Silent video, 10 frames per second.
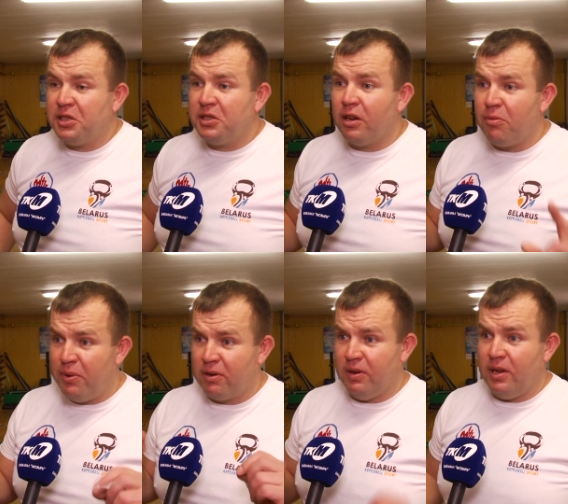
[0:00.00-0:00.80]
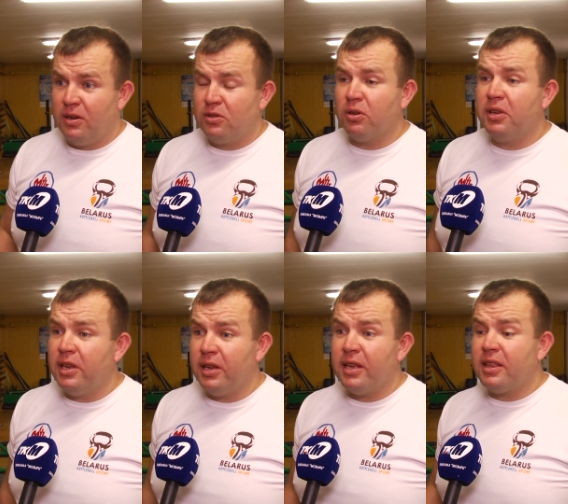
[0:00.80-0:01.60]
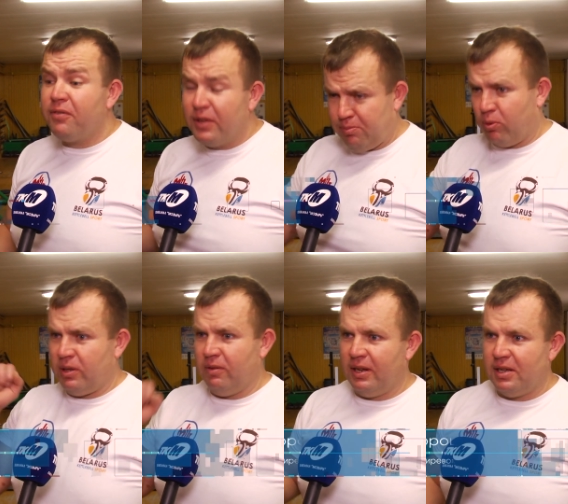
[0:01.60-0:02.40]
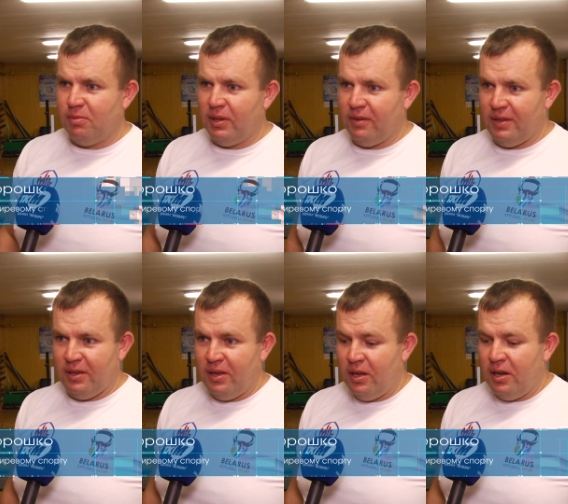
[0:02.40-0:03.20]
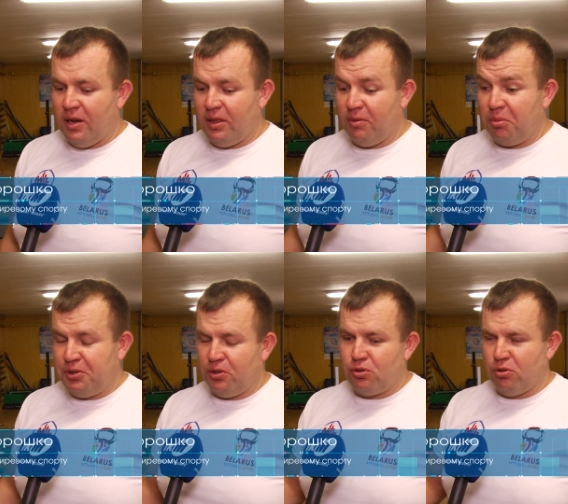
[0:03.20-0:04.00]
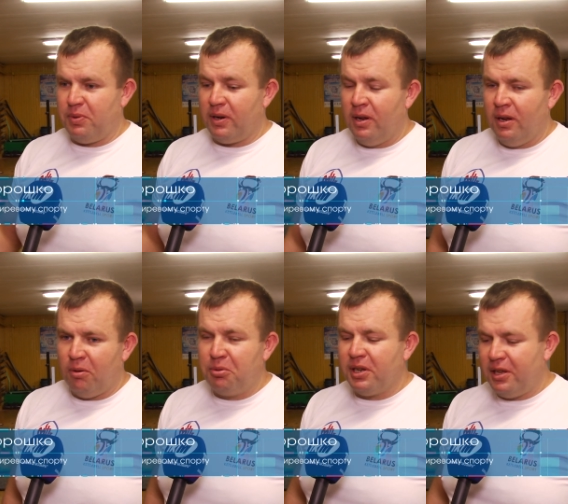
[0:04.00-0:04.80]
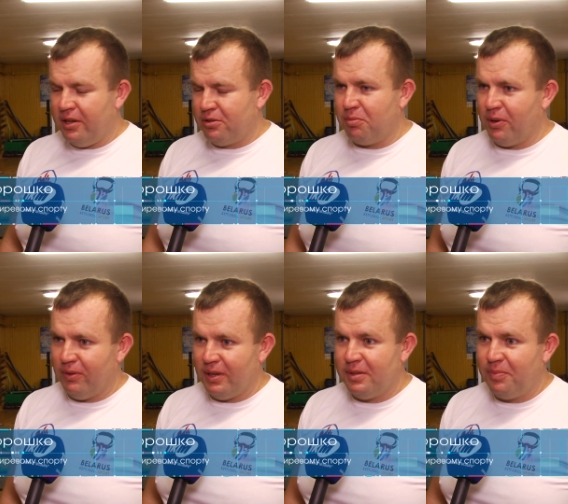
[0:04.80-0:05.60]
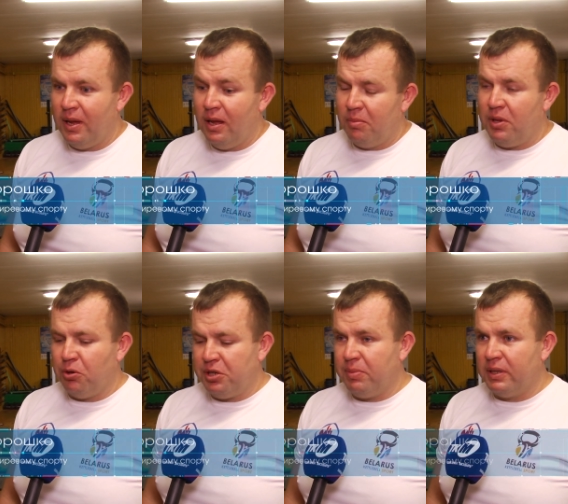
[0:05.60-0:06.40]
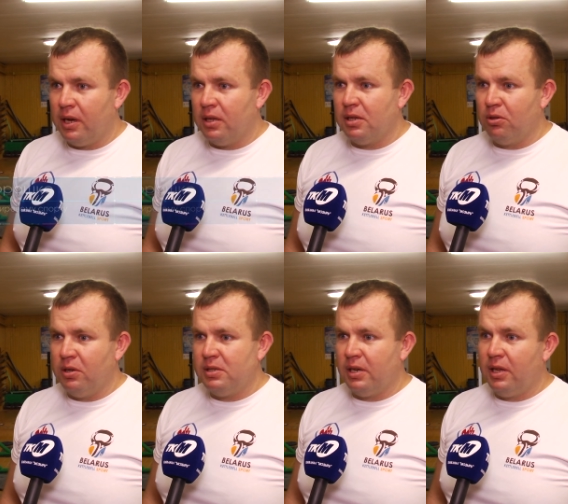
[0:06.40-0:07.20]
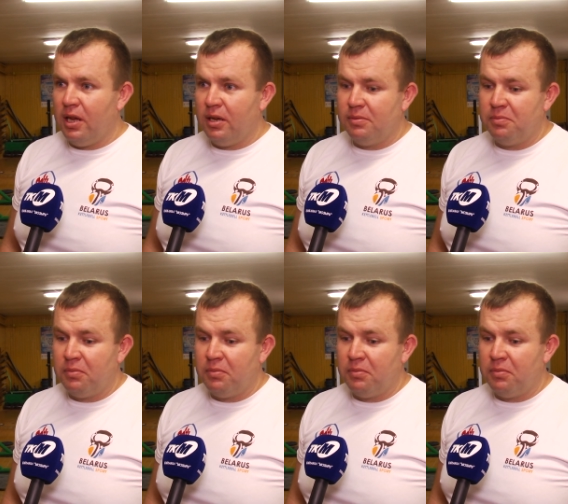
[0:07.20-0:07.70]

считаю первое, что гири – это вид спорта для космонавта. Это вообще супер. Вообще гири супер у нас. Мне очень понравилось готовить Сергея.